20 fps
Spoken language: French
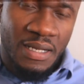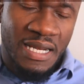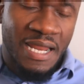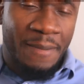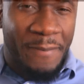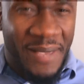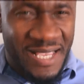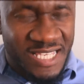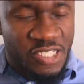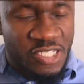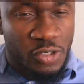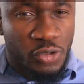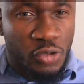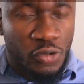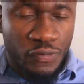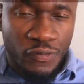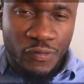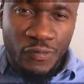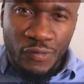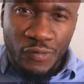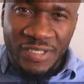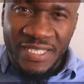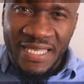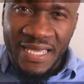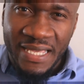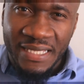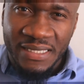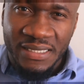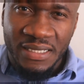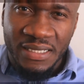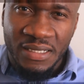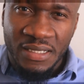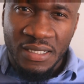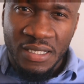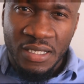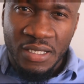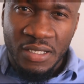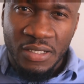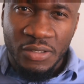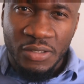La personne que vous vouliez être
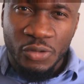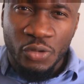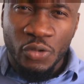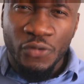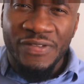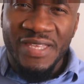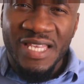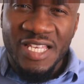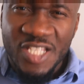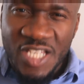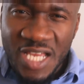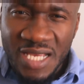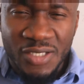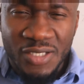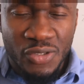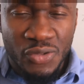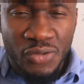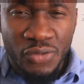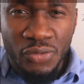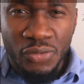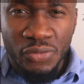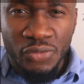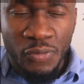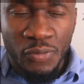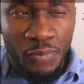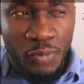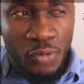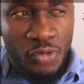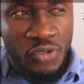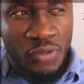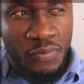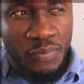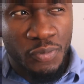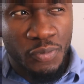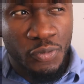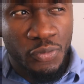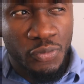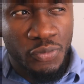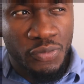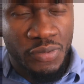devient chaque jour de plus en
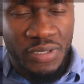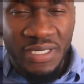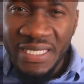plus